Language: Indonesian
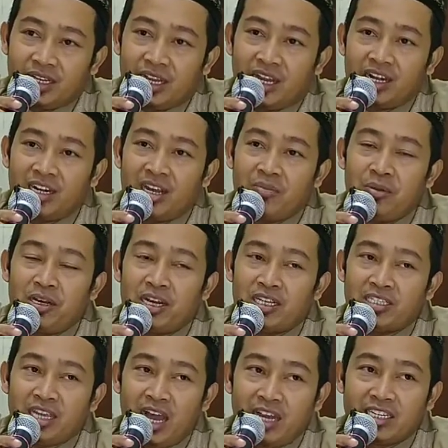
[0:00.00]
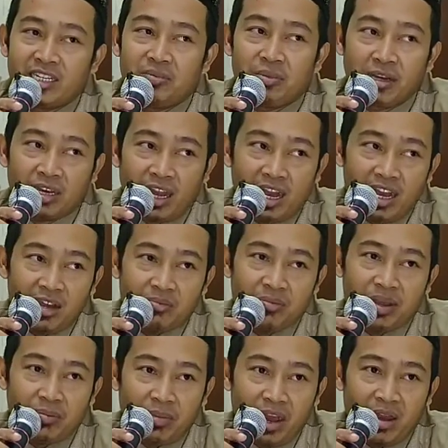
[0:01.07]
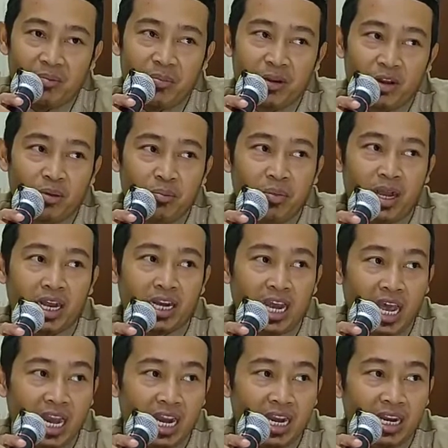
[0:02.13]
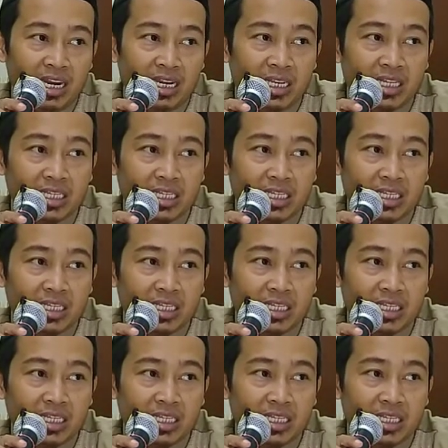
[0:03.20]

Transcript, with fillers: karena pada saat di Mekah memang belum mengenal